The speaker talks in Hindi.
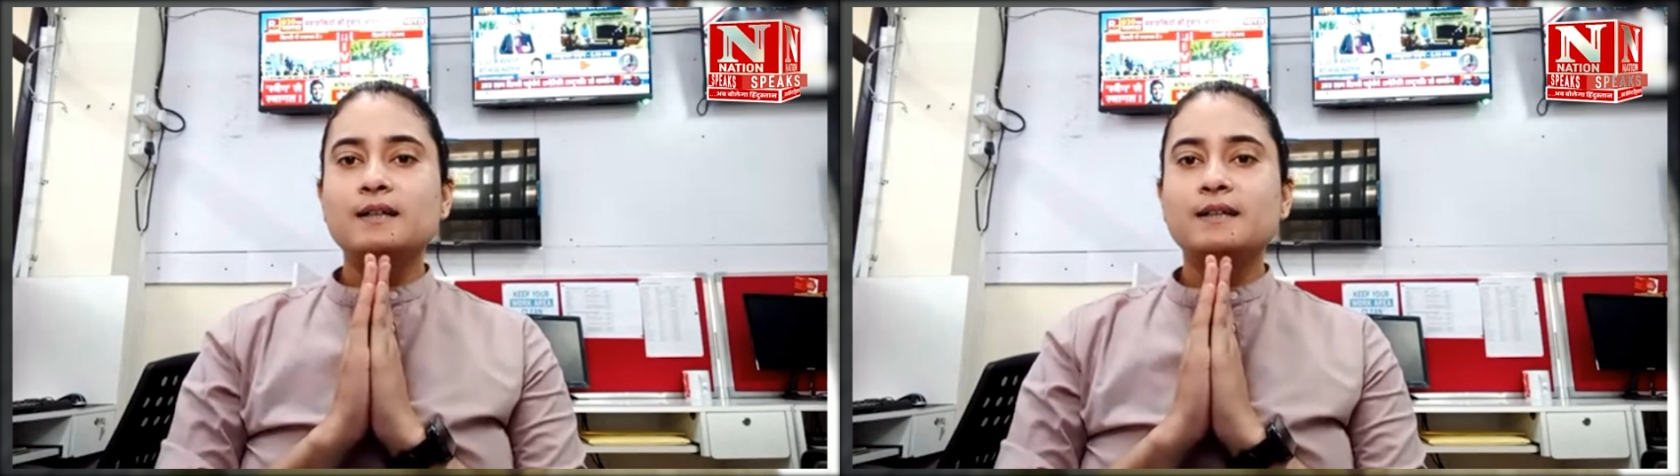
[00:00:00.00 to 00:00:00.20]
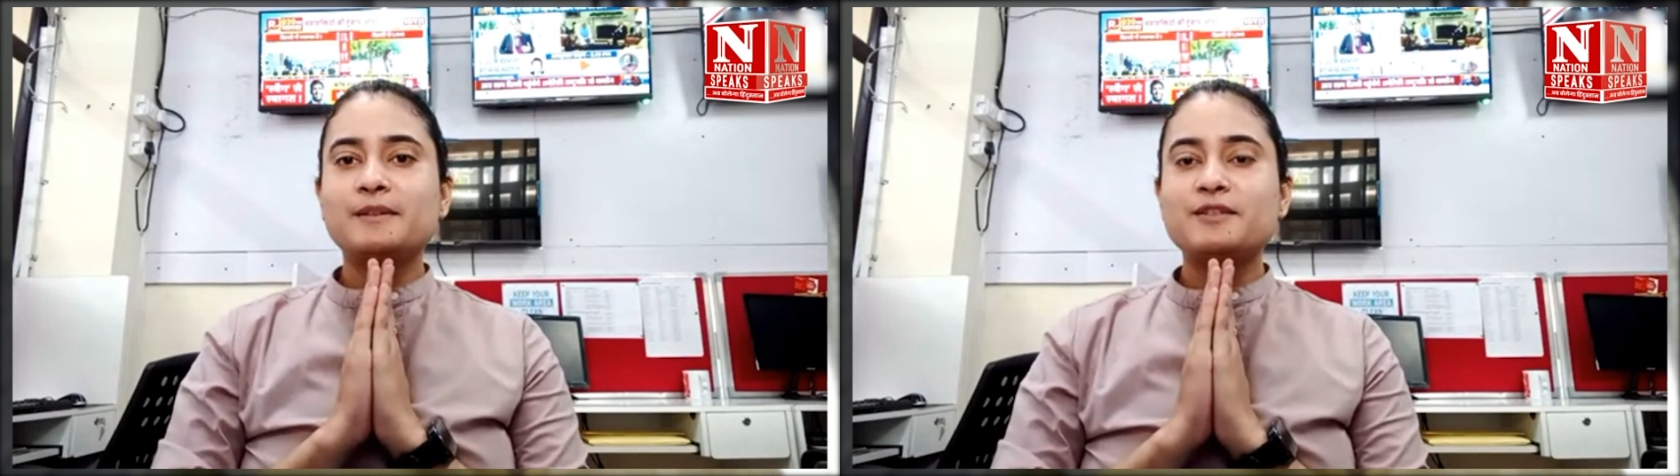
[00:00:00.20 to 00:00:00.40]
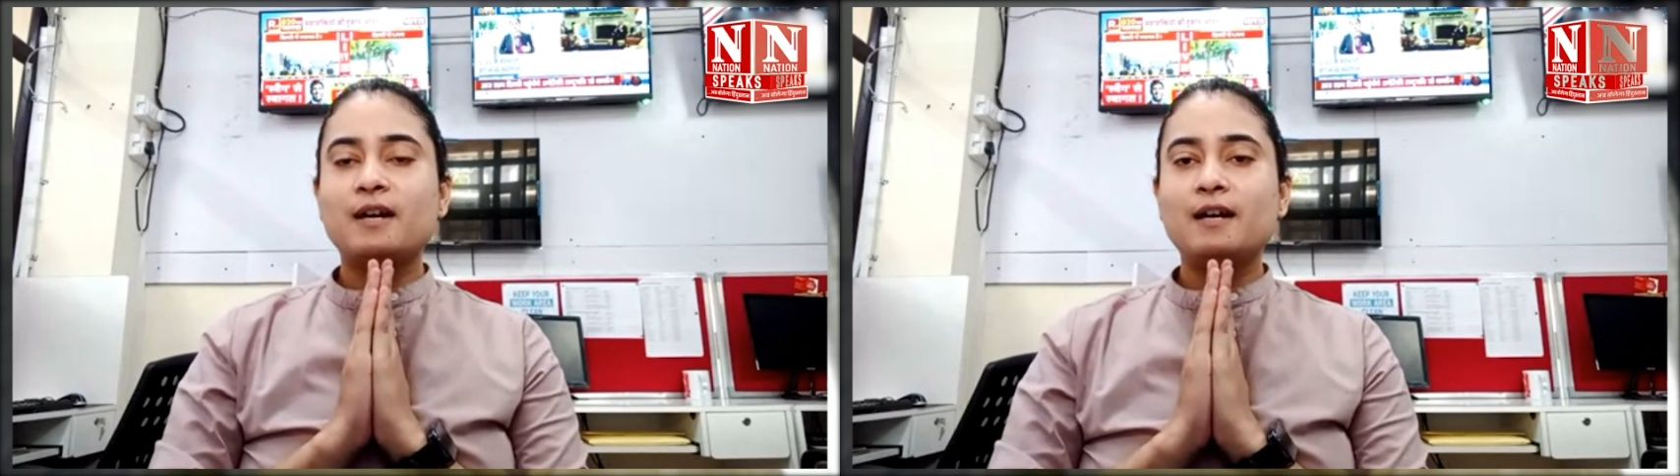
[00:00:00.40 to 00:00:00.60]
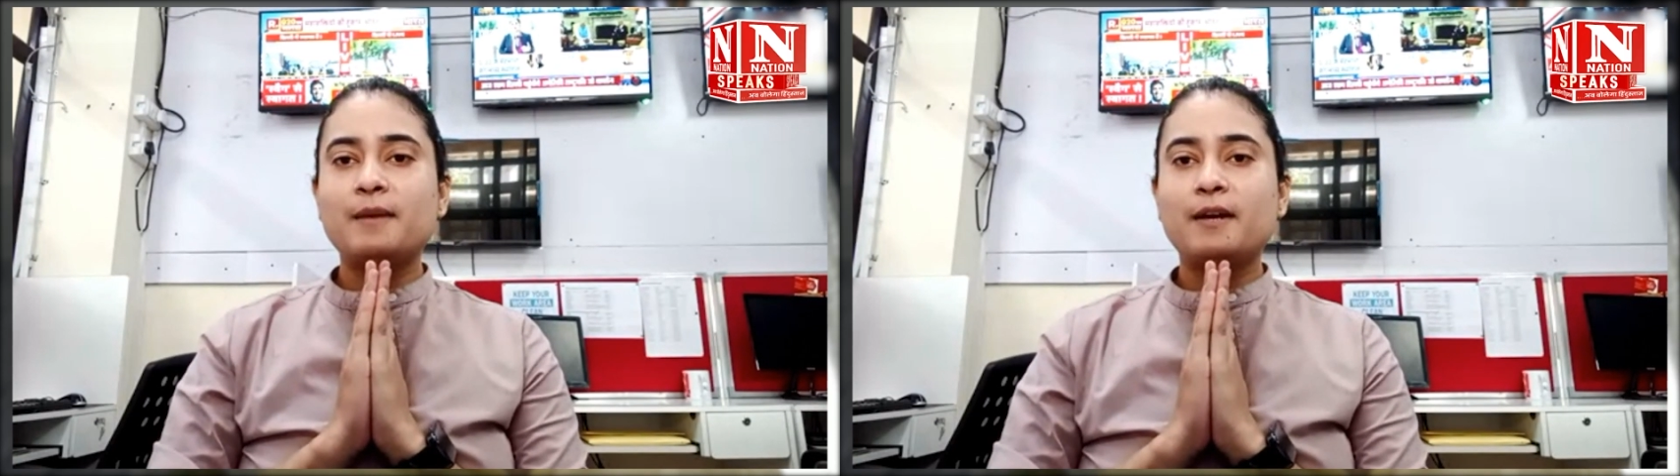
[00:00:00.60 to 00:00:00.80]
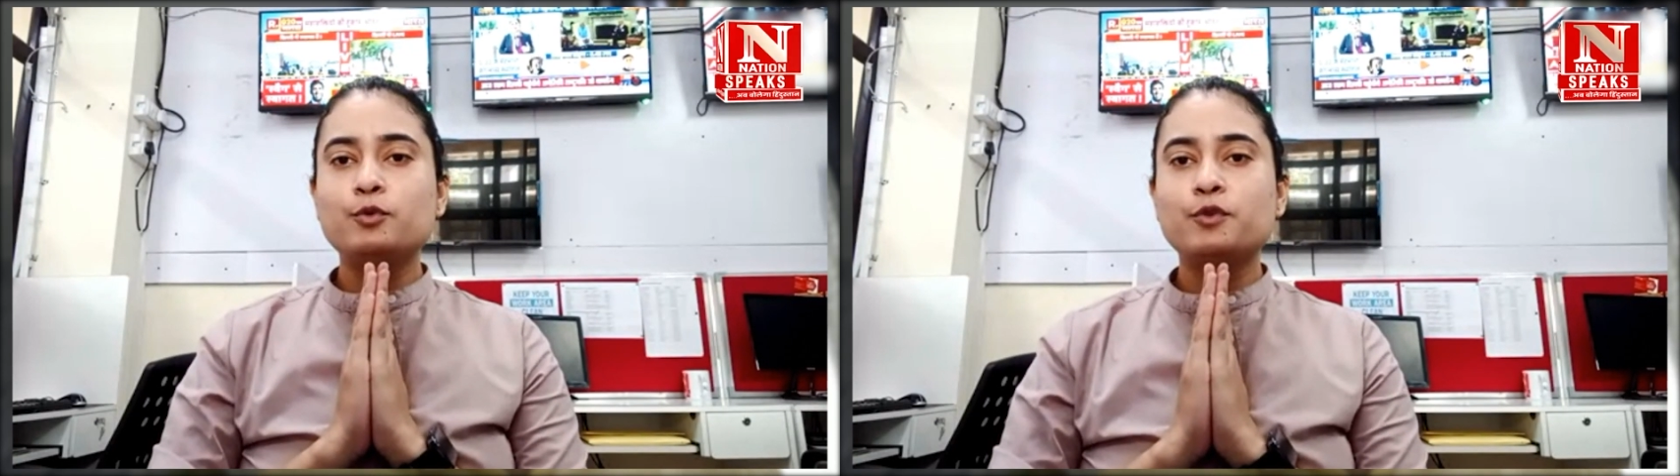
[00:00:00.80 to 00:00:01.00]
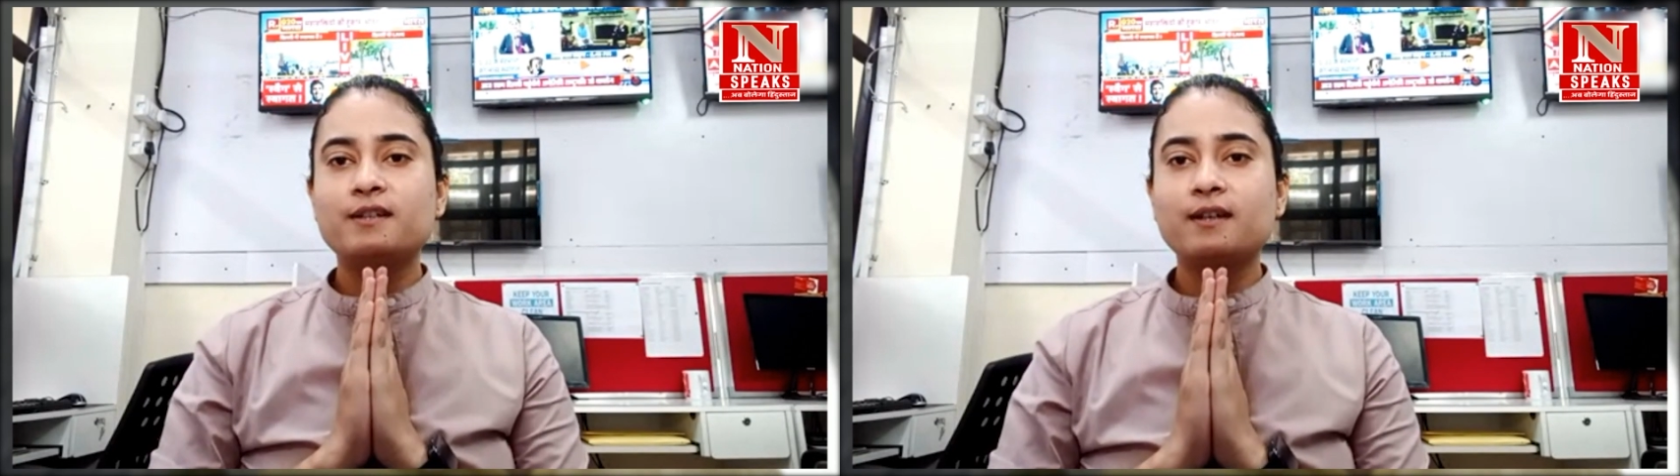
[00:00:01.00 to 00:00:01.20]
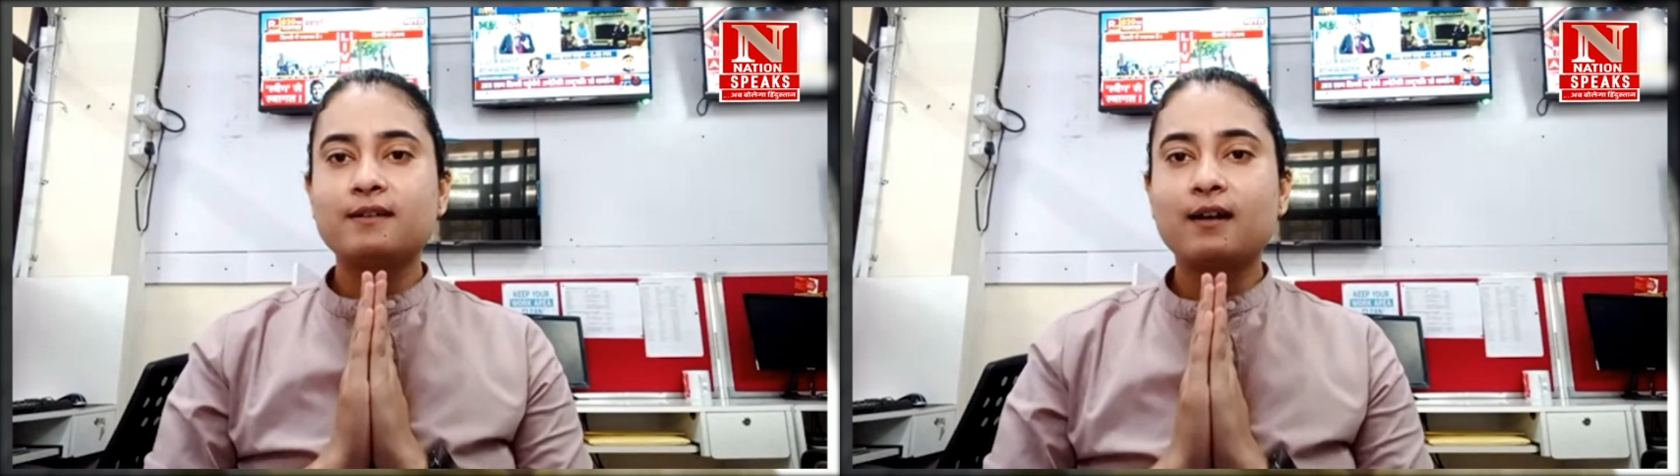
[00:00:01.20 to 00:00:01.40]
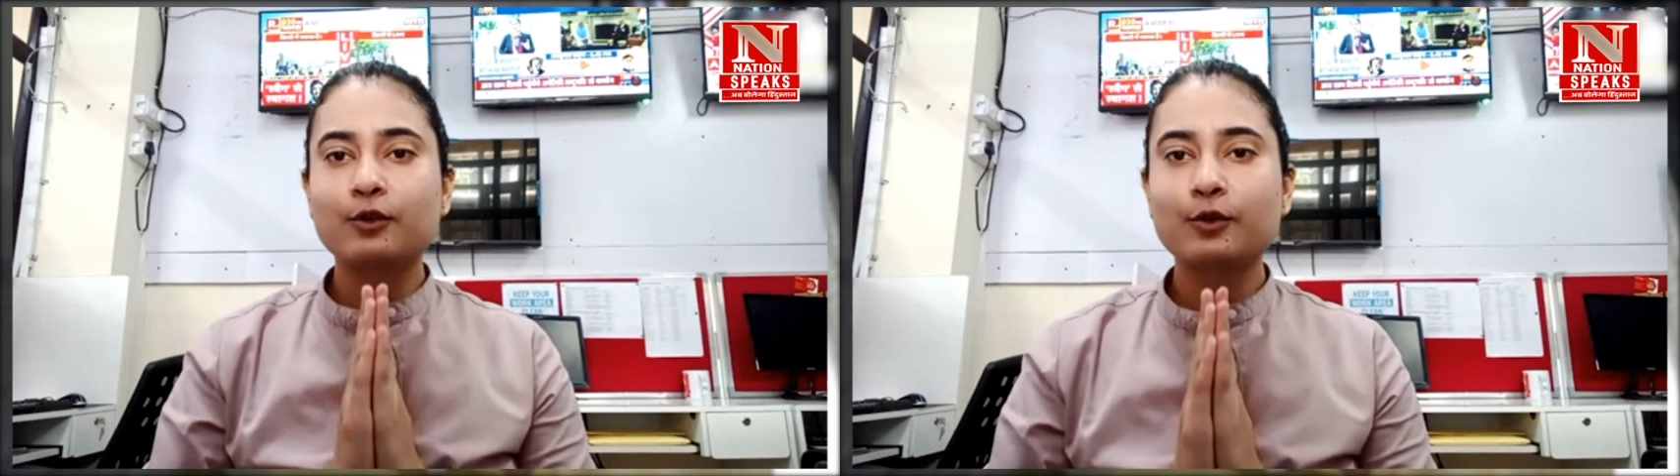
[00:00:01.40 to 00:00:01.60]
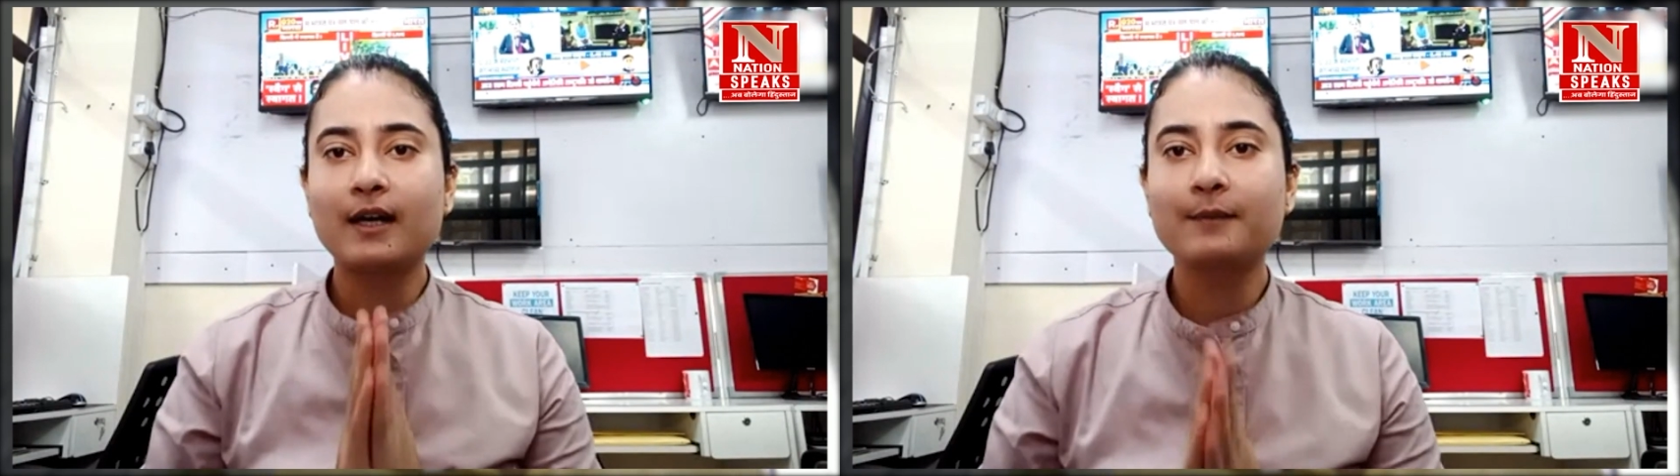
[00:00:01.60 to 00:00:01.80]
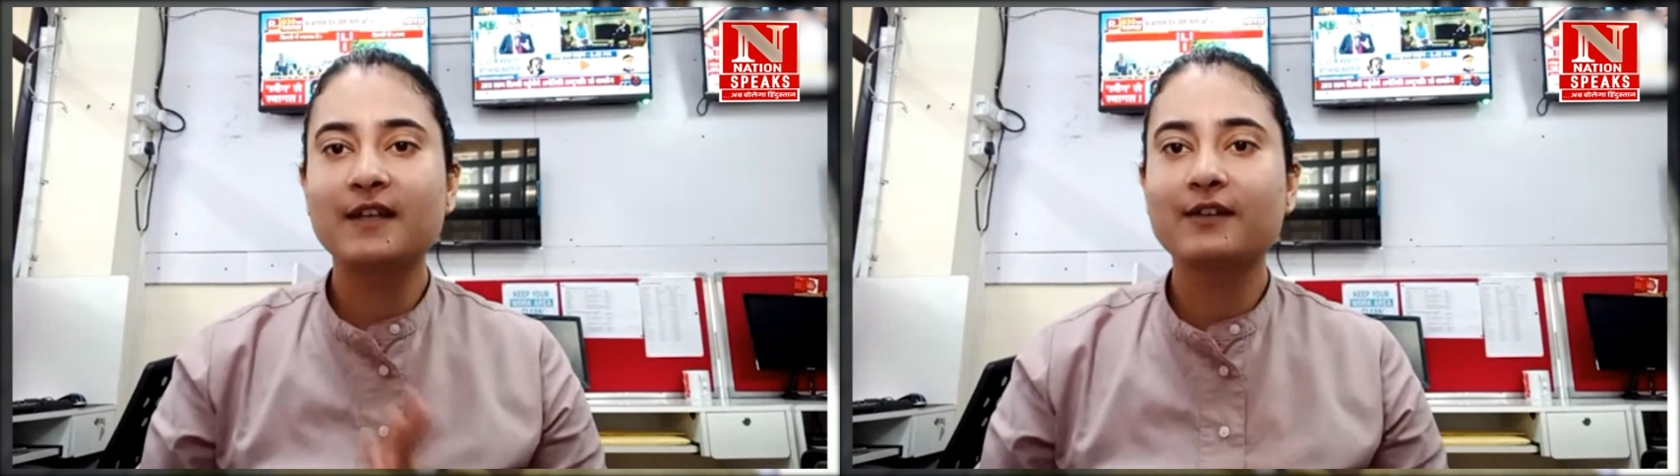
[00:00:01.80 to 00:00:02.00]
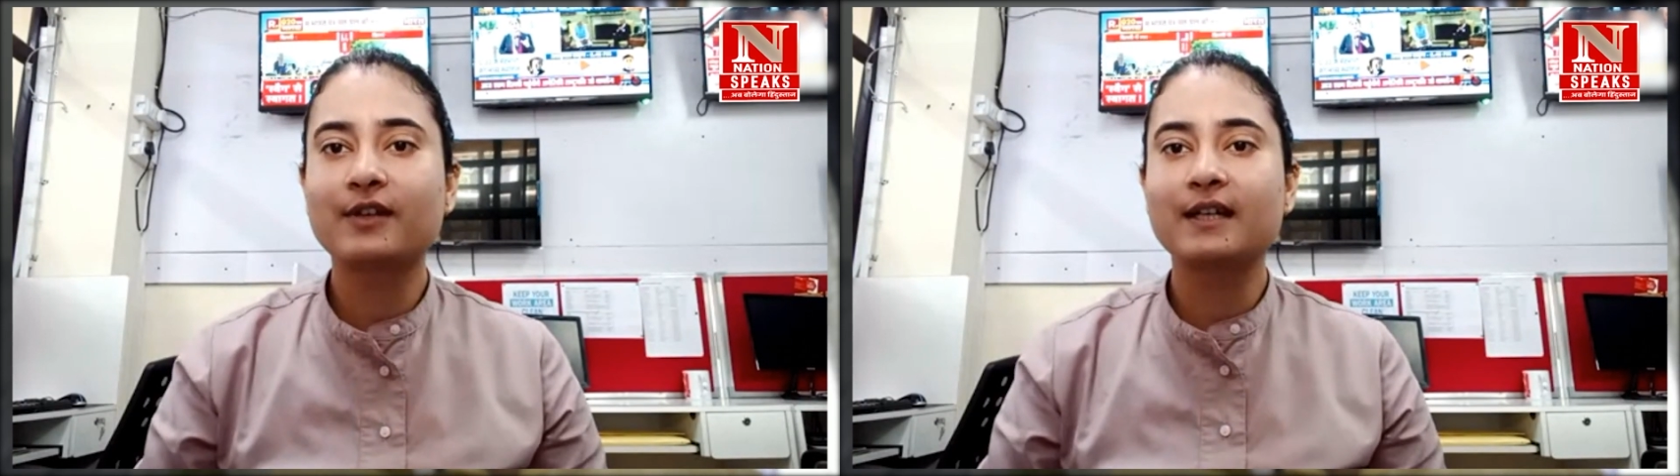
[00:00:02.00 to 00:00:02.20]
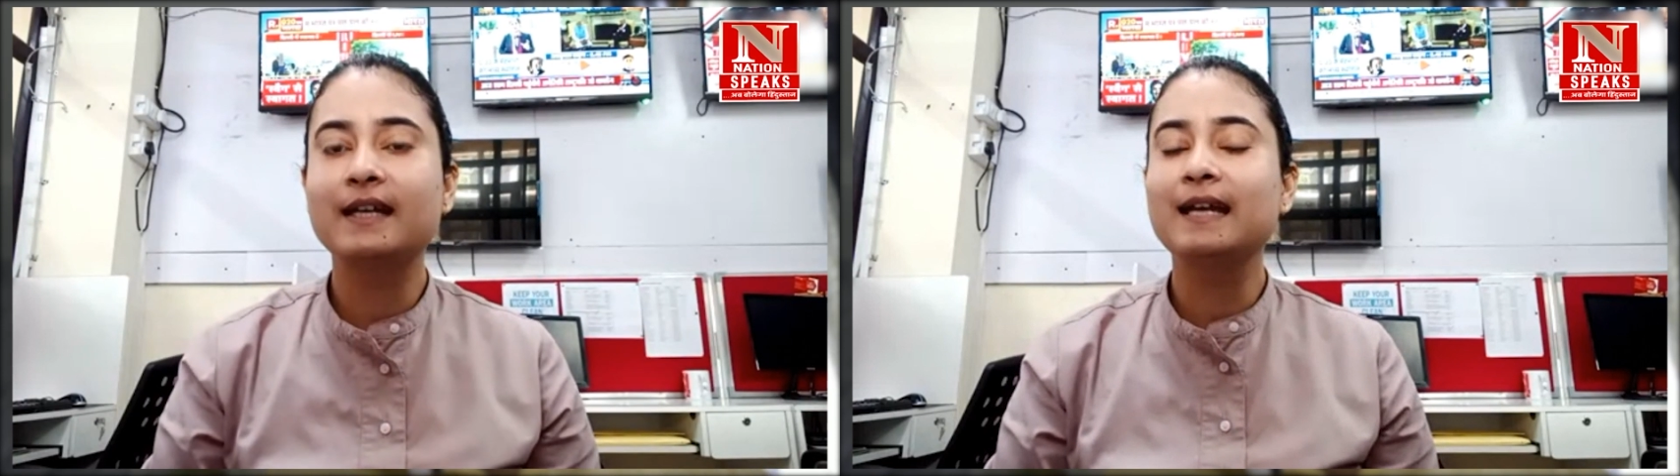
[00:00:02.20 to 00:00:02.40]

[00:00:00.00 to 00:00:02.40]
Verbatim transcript: नमस्कार मैं हूं गीता ठाकुर आप देख रही